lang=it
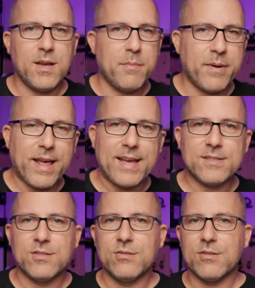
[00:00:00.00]

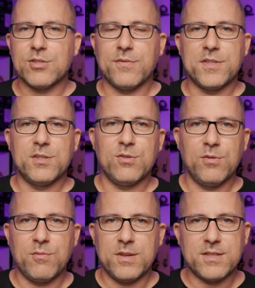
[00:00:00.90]
abbraccio che sto facendo
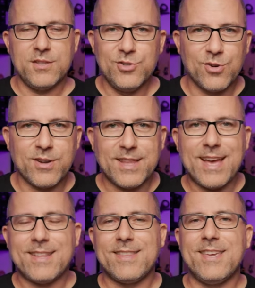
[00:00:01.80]
in queste
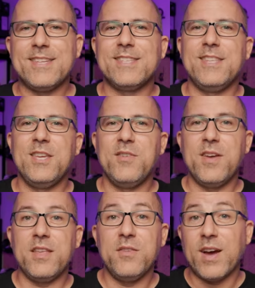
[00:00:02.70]
giornate
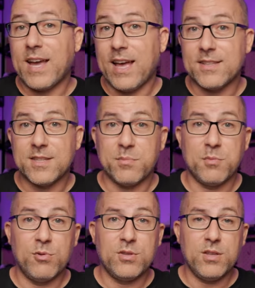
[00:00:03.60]
estive di vacanza per
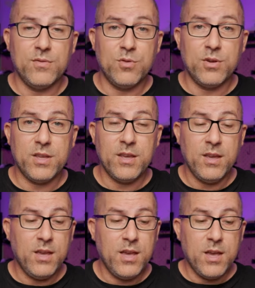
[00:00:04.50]
molti di voi
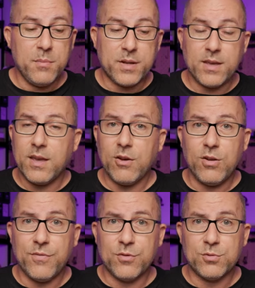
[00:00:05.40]
perché ho
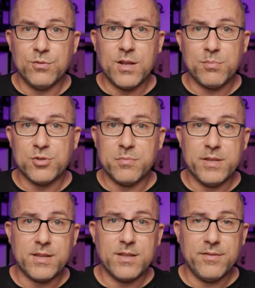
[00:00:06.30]
la fortuna e la
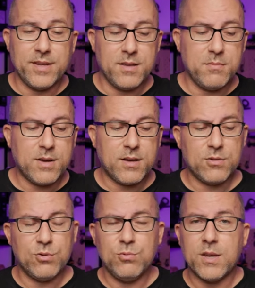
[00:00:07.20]
possibilità di avere in
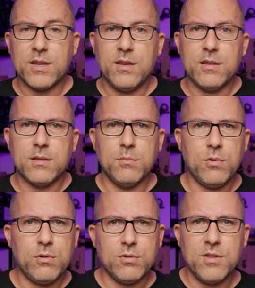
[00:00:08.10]
mano due kit
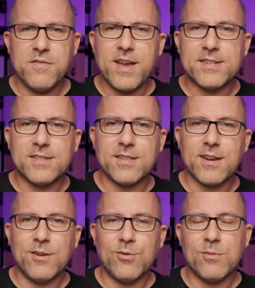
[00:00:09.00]
molto diversi
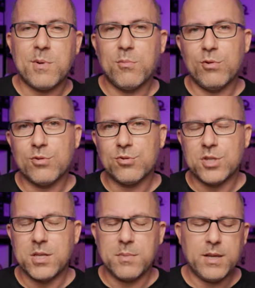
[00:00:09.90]
tra loro ma molto
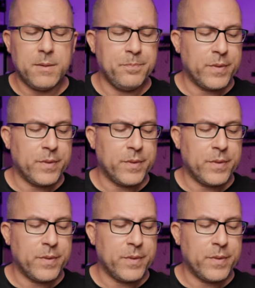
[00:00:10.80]
simili.